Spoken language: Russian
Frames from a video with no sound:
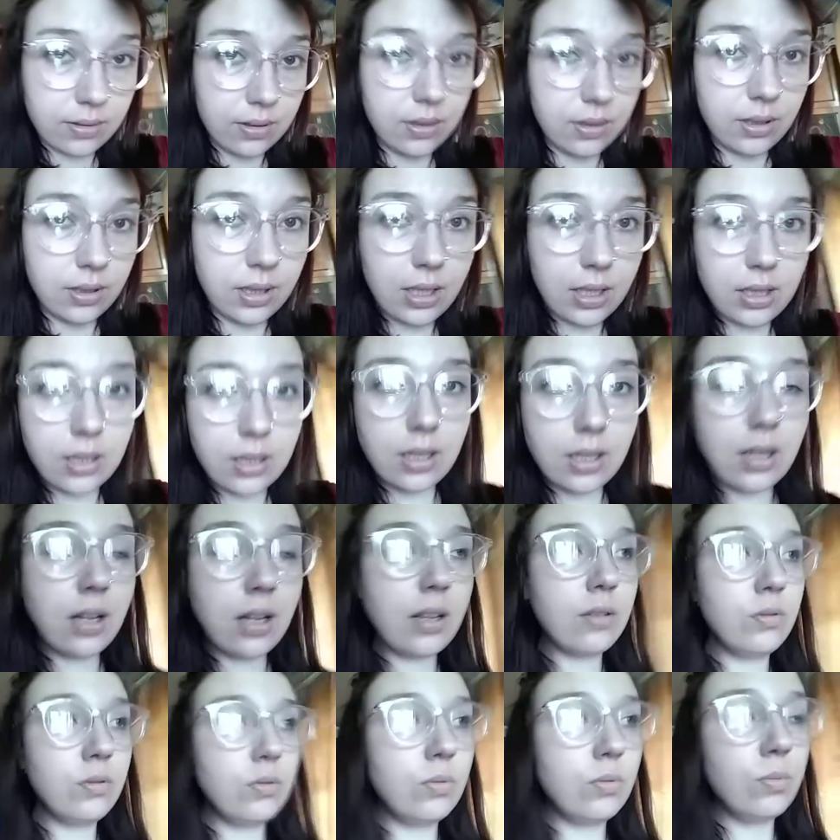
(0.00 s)
И я
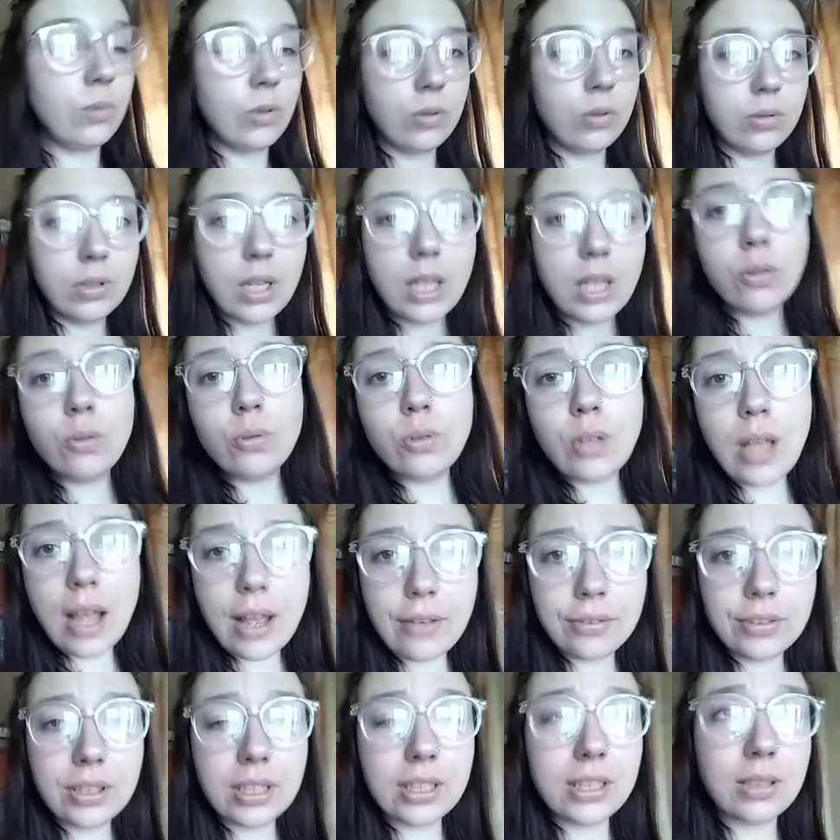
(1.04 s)
такая думаю, да ну
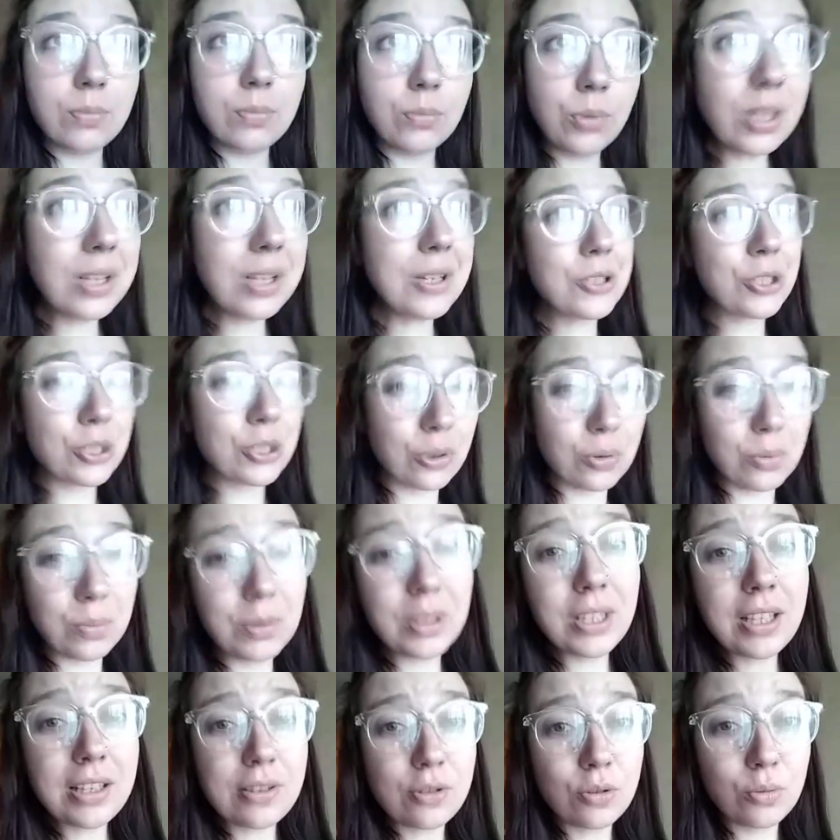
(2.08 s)
нафиг, тем более, что у
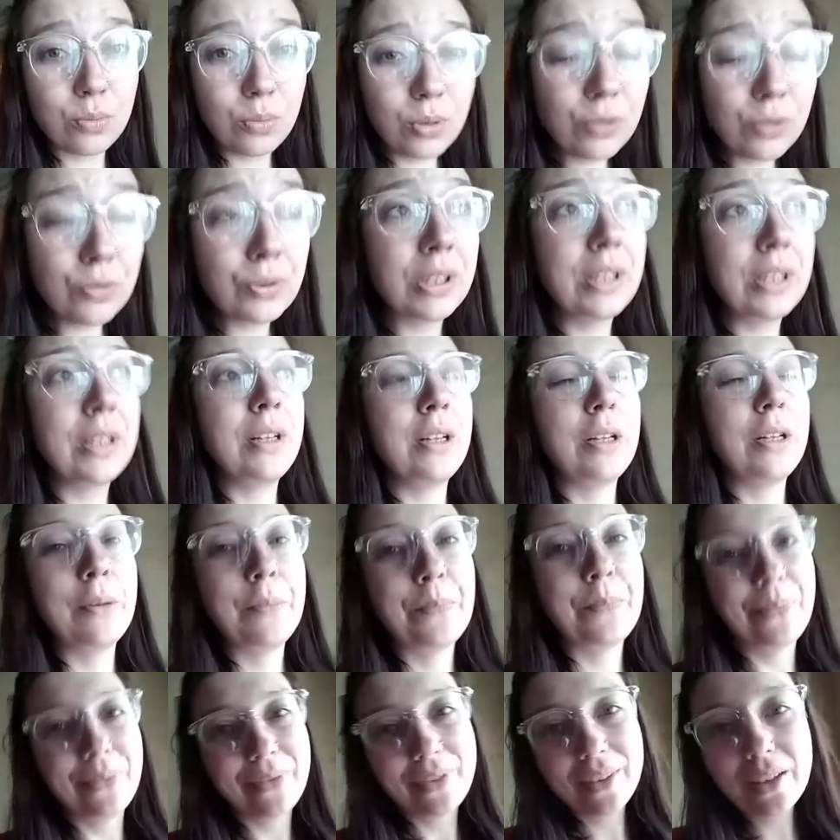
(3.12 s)
меня зубов
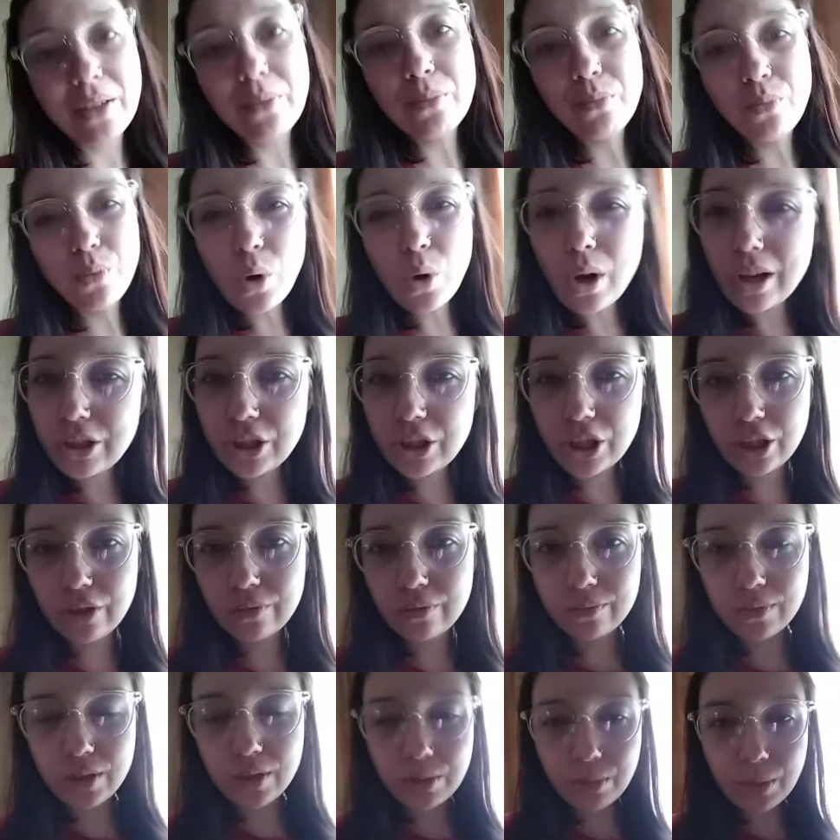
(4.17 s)

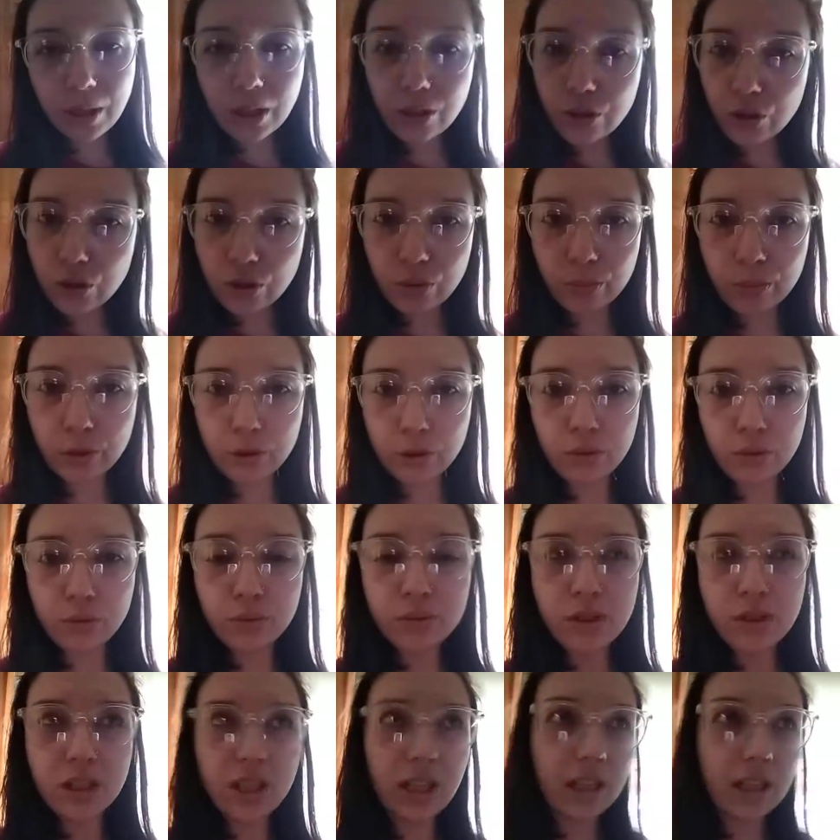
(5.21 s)
больше, чем должно быть у
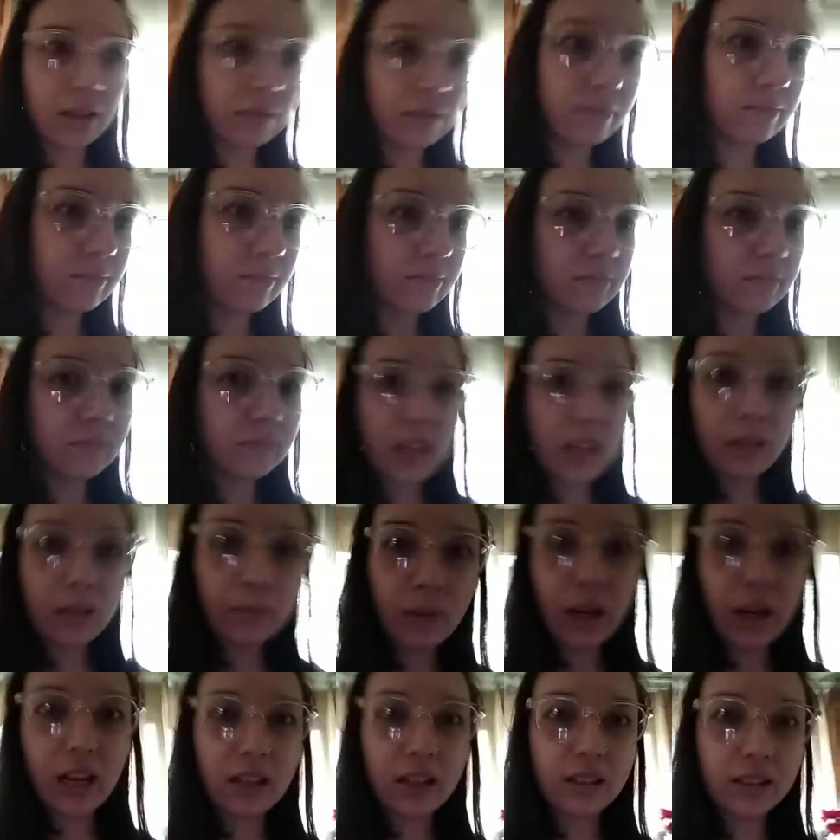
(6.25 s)
людей
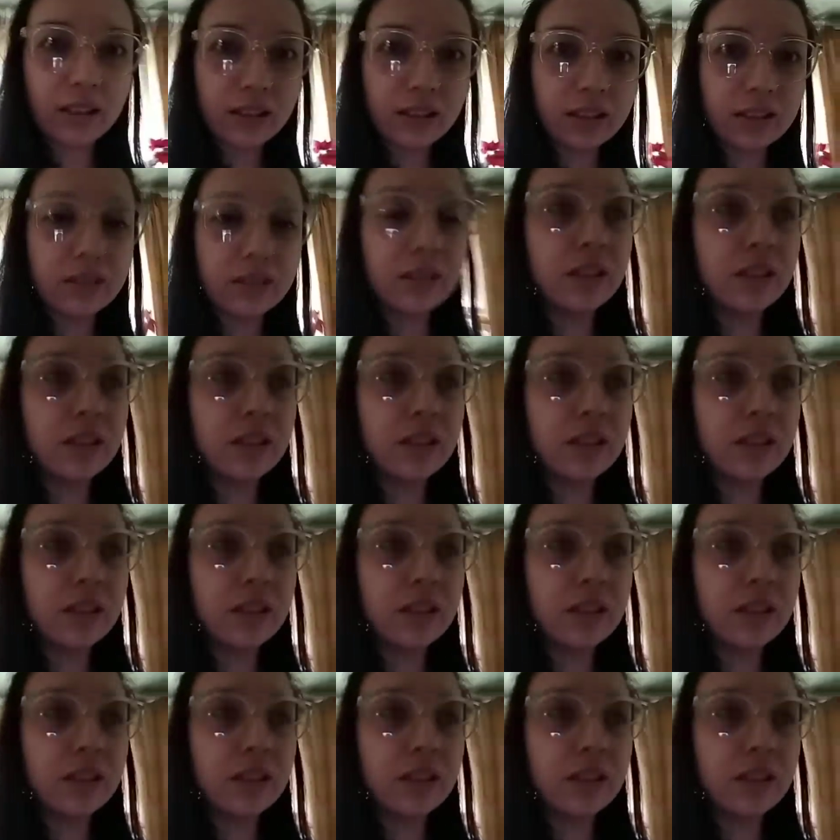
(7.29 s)
нормальных.